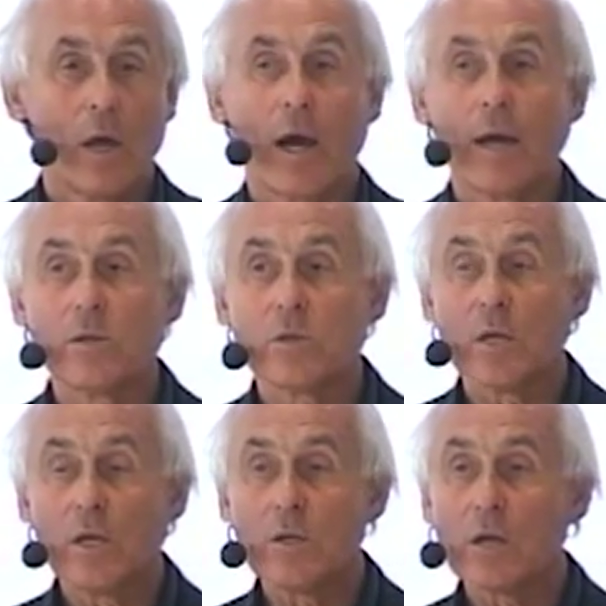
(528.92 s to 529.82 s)
heißt
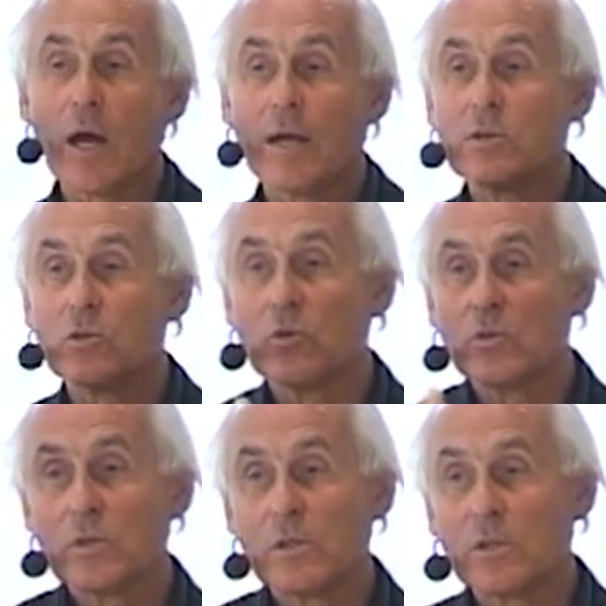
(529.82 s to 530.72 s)

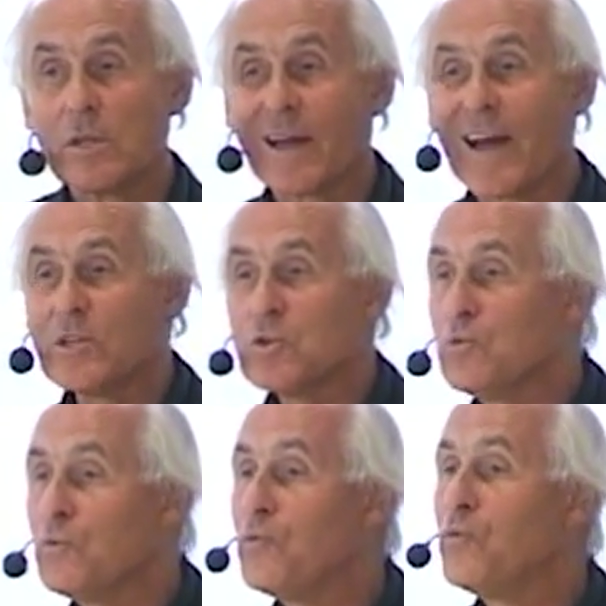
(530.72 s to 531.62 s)
Integration der
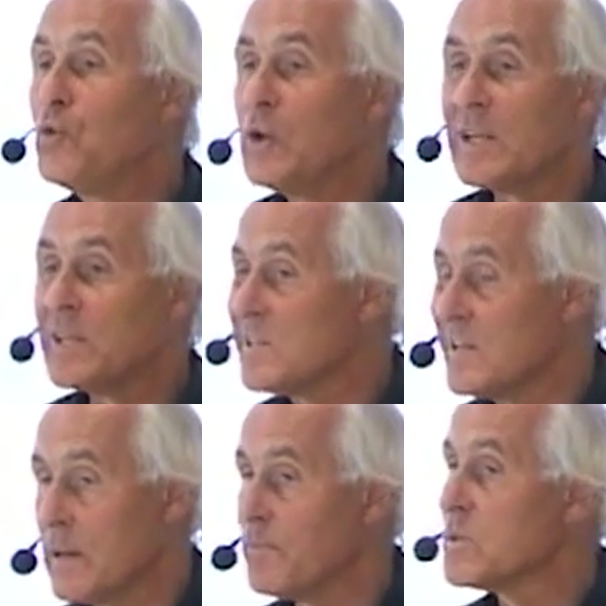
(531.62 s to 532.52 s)
ganzen Fülle des
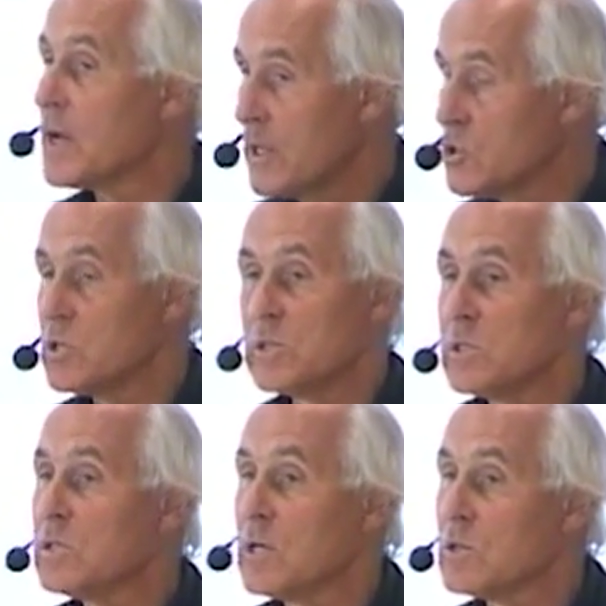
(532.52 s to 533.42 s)
Lebens,
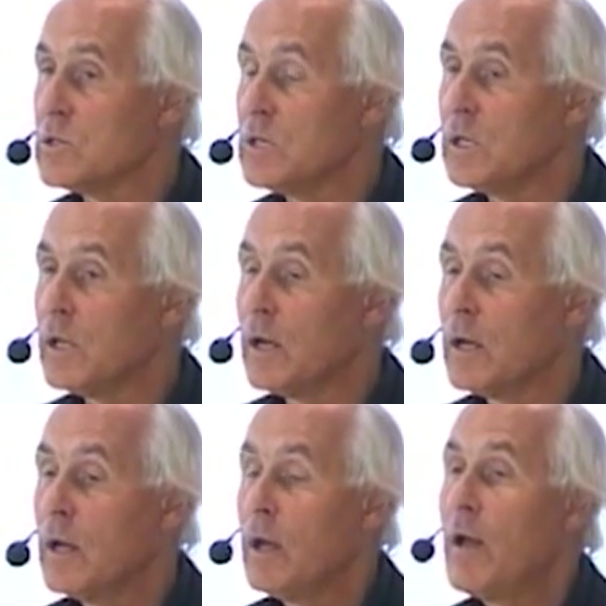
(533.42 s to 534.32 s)
einschließlich der Stile,
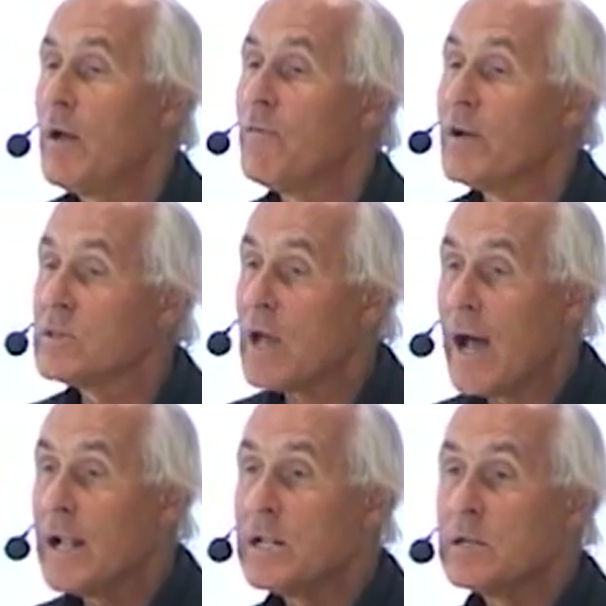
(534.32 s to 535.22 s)
was
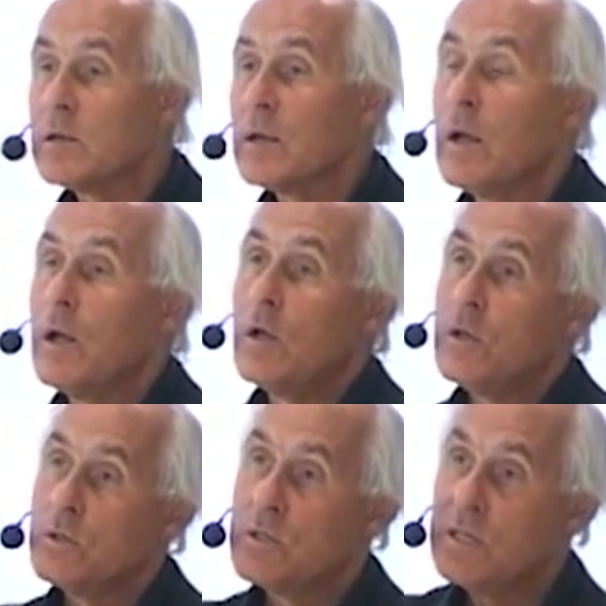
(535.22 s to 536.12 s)
allen
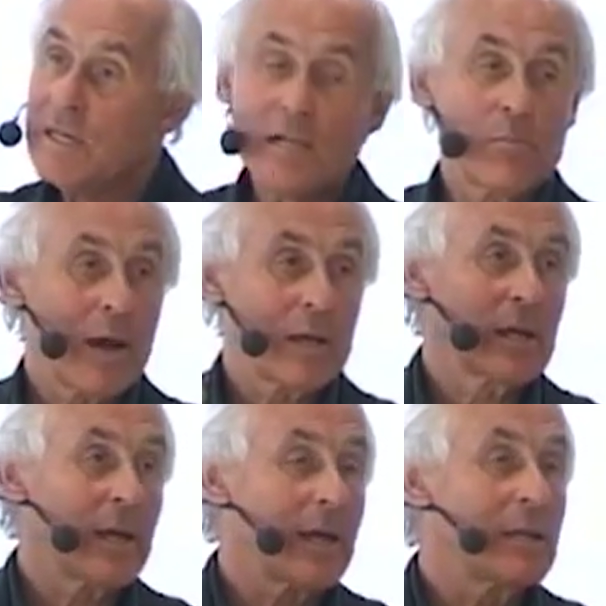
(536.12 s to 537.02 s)

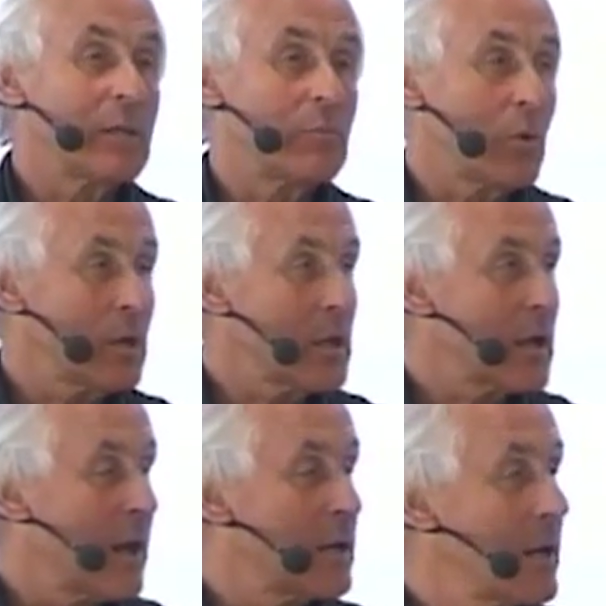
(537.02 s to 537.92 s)
Stilbeiträgen die
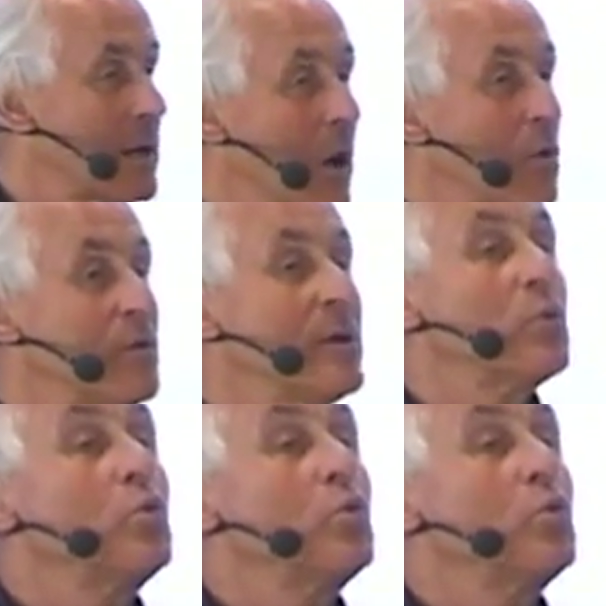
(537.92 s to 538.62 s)
Möglichkeit hat, auf ihr